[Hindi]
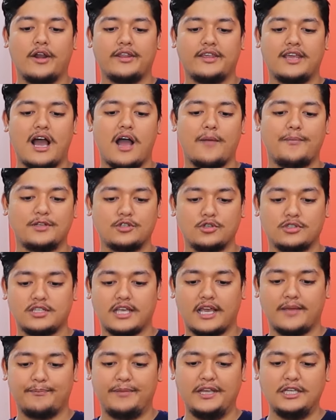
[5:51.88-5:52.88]
और यहाँ पे जो
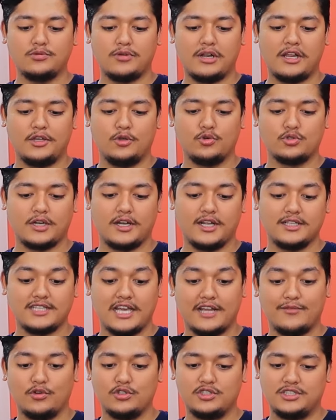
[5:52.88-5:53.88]
बीच वाला यूज़र है
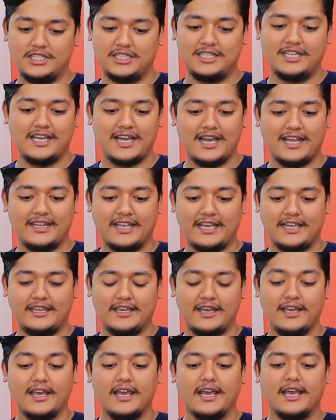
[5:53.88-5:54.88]
शायद वो जीत गया है
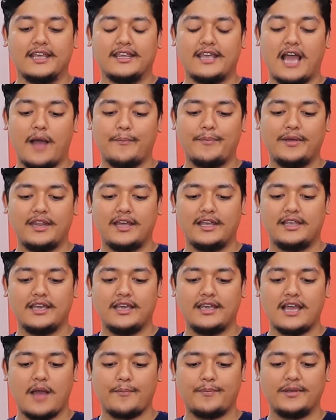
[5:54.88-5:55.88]
देखिए यहाँ पे
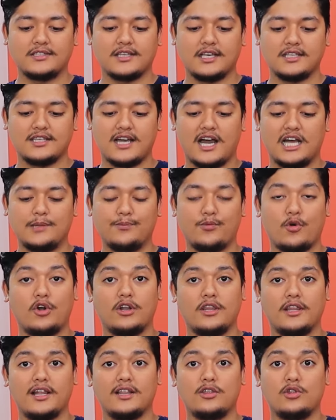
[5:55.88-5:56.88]
देखिए यहाँ पे इसके सात
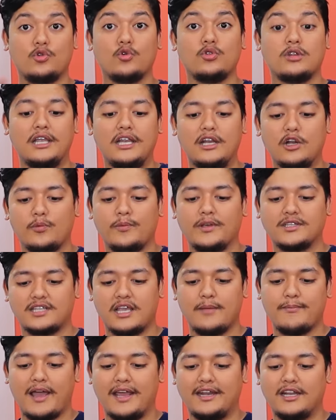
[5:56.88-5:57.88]
पॉइंट है ना तो तीन रुपये
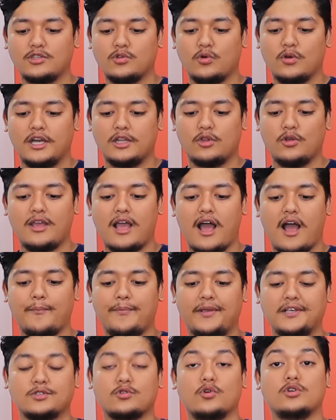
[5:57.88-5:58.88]
इसके माइनस हो गए तो
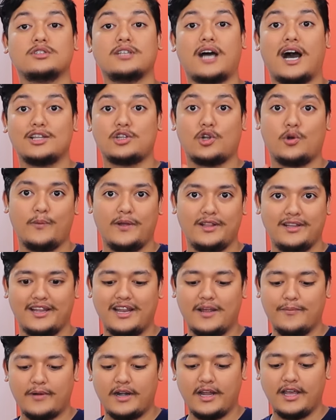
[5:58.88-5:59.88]
यहाँ पे इसको सात रुपये
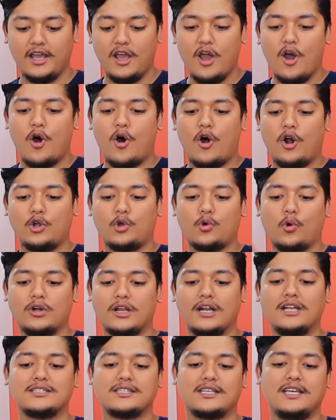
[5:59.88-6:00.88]
देने पड़े और
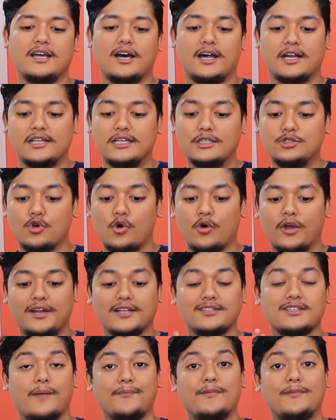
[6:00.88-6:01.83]
टोटल इसकी अर्निंग जो हो गई ना